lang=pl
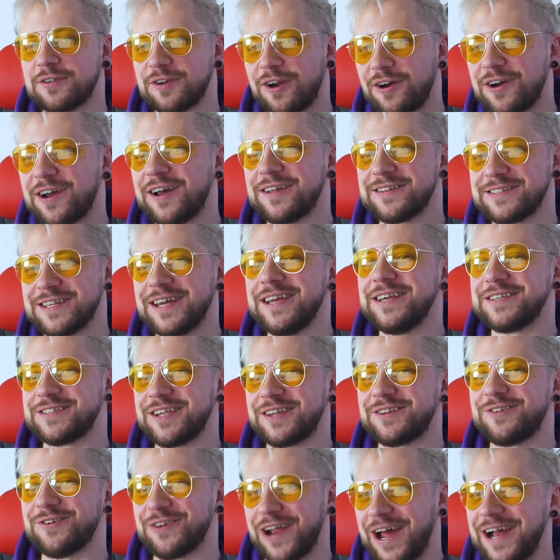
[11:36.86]
Trochę
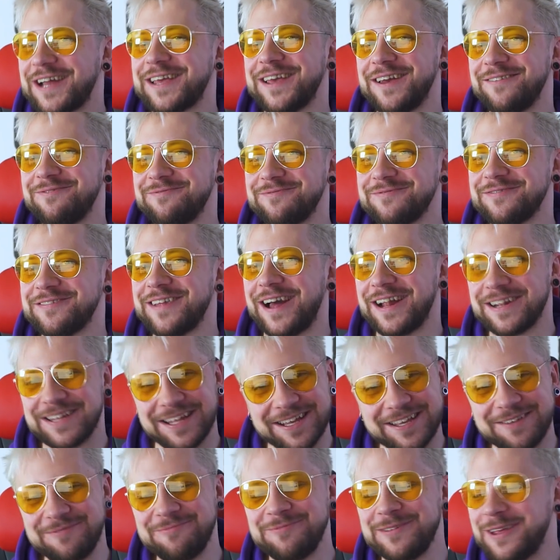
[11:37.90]
zajeżdża torakiem, ale
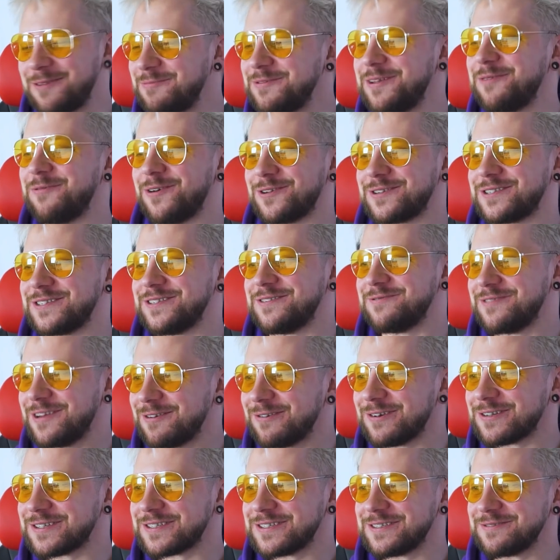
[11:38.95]
takim nie, niemocnym, mocnym,
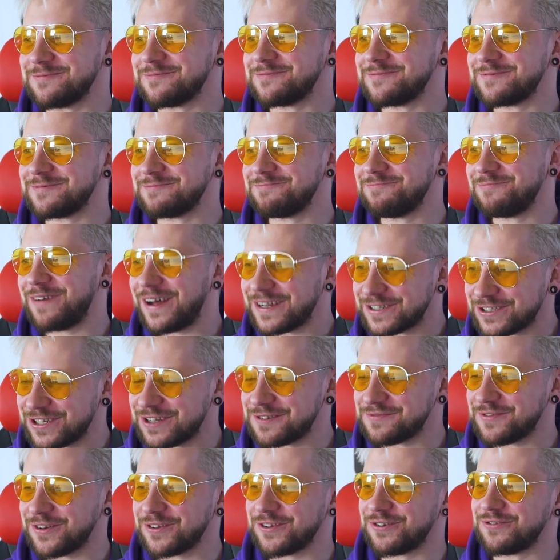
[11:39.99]
nie mocnym. Ma
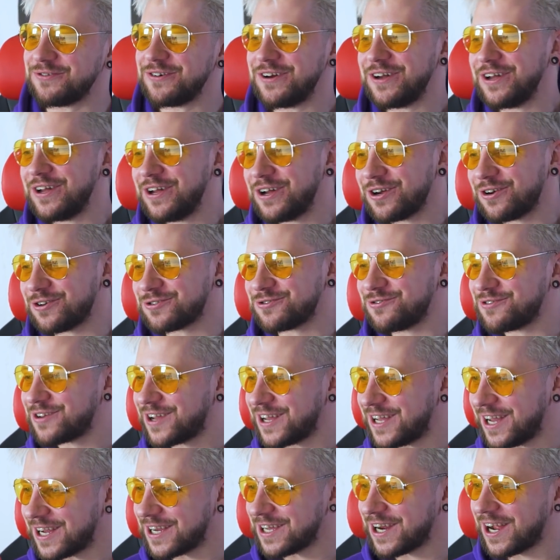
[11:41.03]
czerwoną
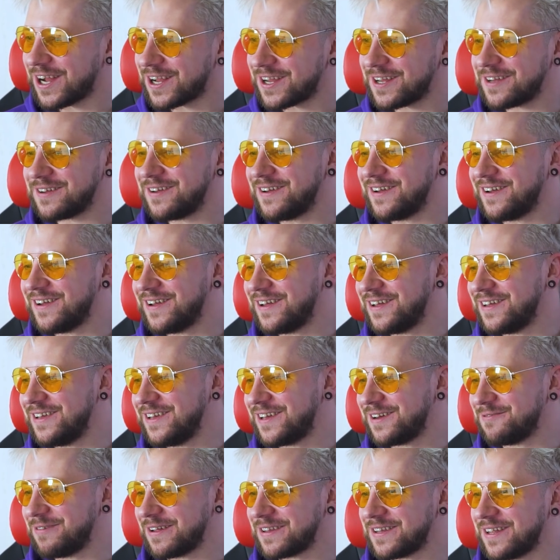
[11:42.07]
koszulkę jak rak. Eee,
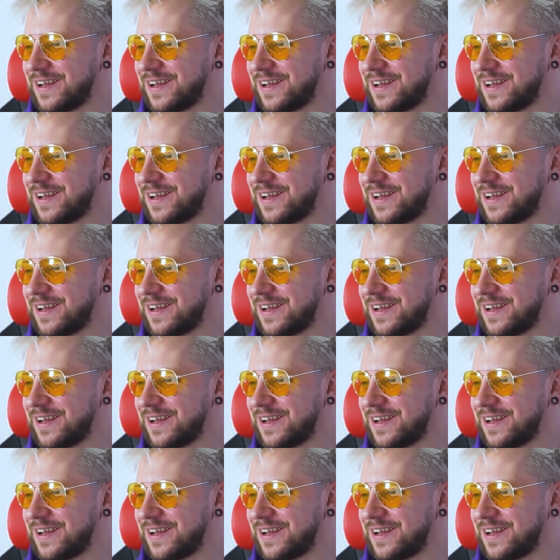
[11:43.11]
I chyba